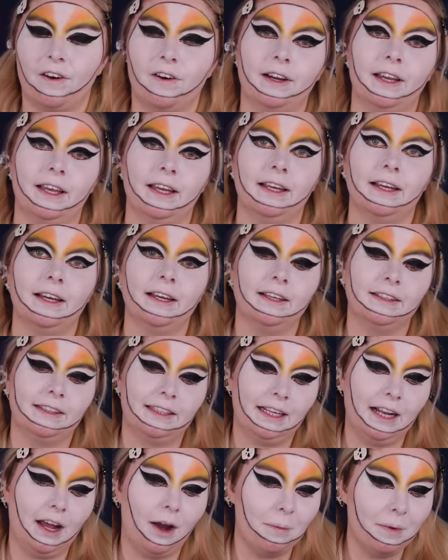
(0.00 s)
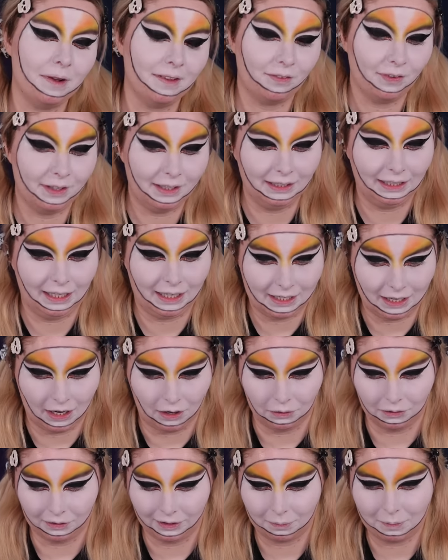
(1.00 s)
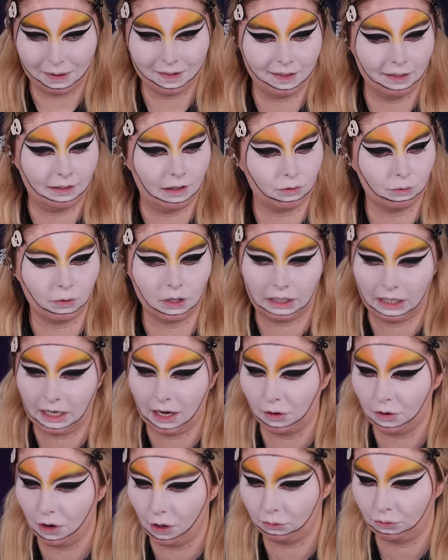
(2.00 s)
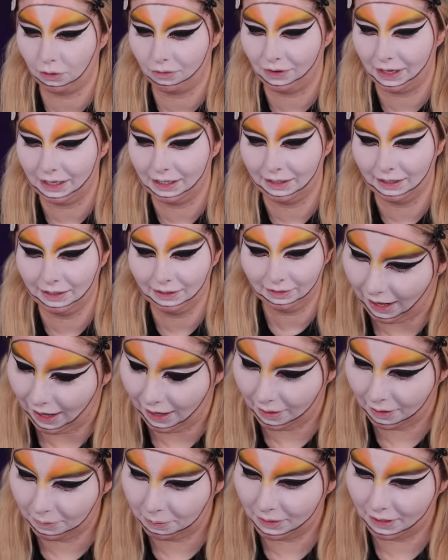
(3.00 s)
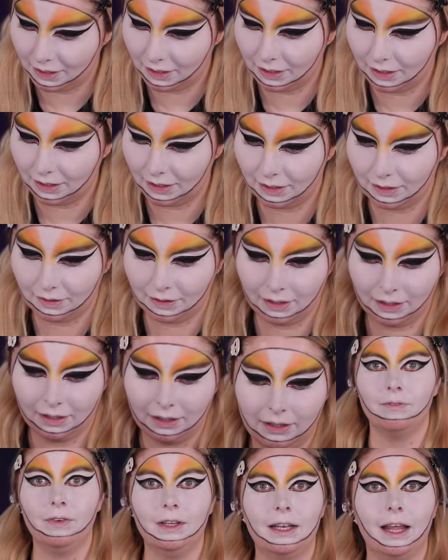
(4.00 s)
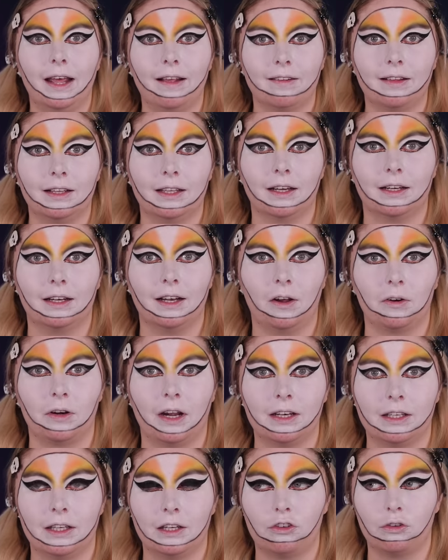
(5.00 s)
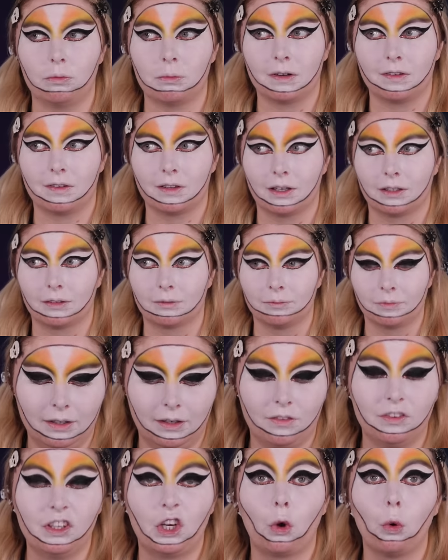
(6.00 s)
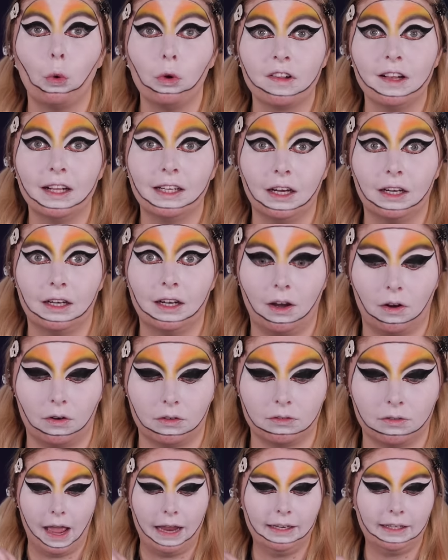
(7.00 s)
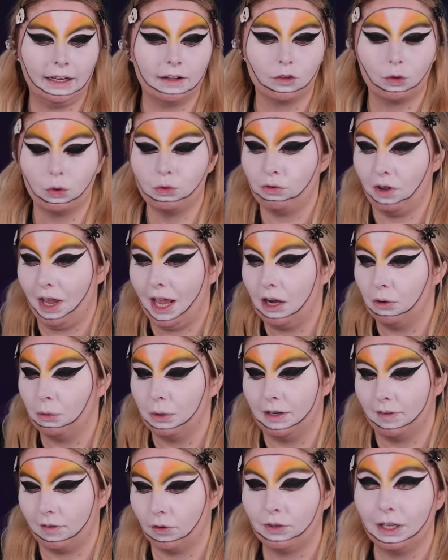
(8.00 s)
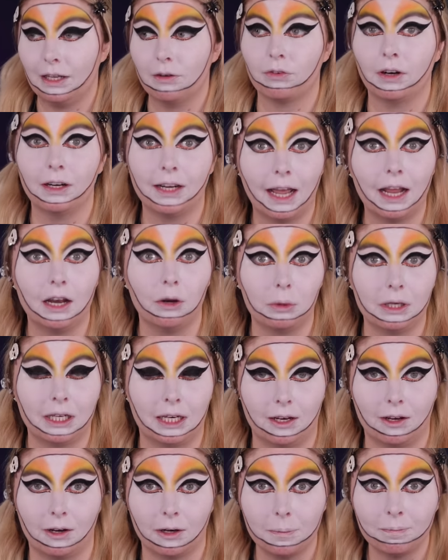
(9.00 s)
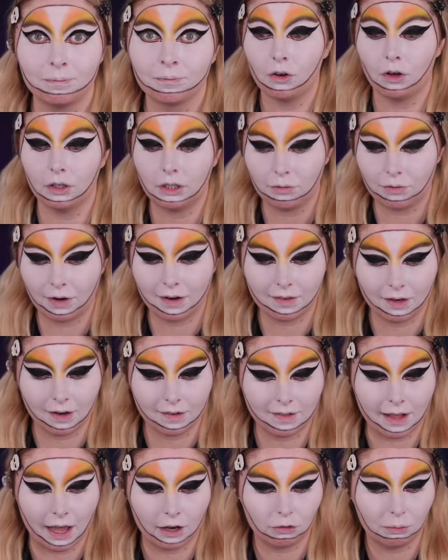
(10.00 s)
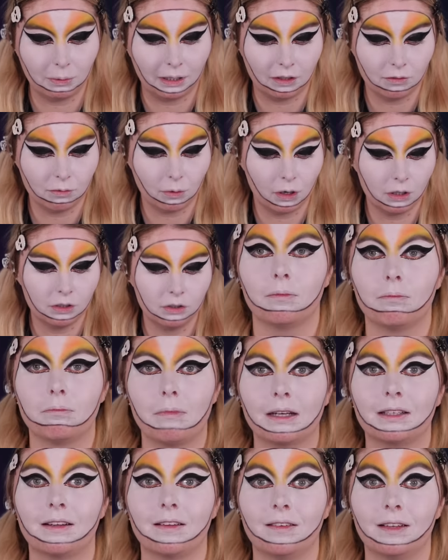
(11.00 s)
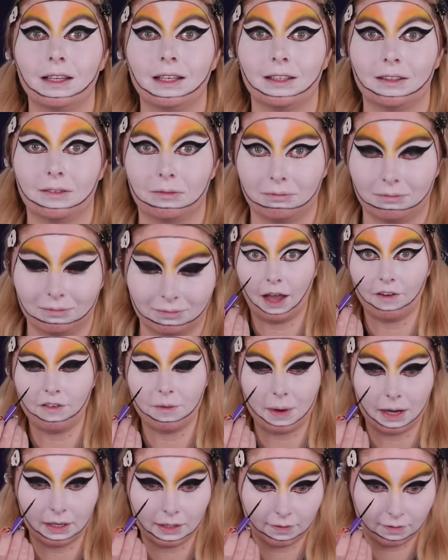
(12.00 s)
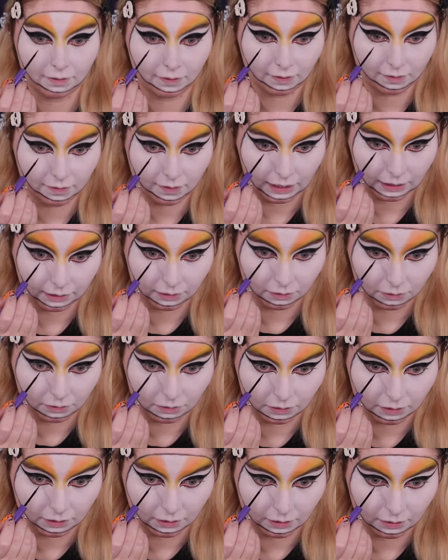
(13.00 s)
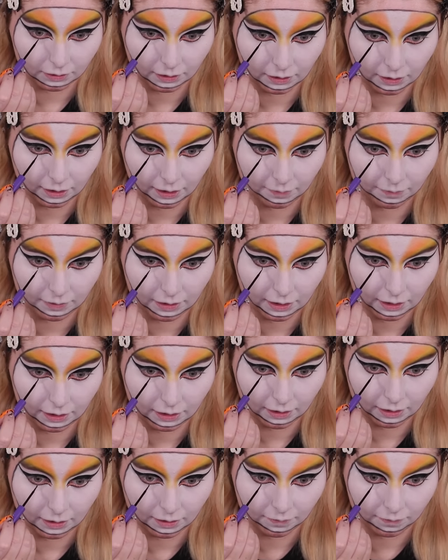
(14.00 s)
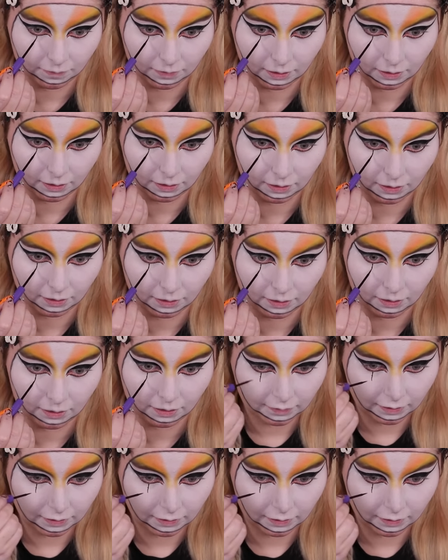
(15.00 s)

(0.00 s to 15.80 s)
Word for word: Okay, ich glaube, es wird ein Clown. Ich meine, sie hat das Wort Clown auch verwendet. Aber wird ein hässlicher Clown, kann ich jetzt schon mal sagen. Das ist ein gruseliger Clown. Eigentlich ganz gut für Halloween. Das ist auf jeden Fall ein Halloween-Clown. Leute, falls ihr das nachschmecken wollt, macht es nicht. Aber wir machen jetzt diese Zacken runter. Okay, einmal eine in der Mitte.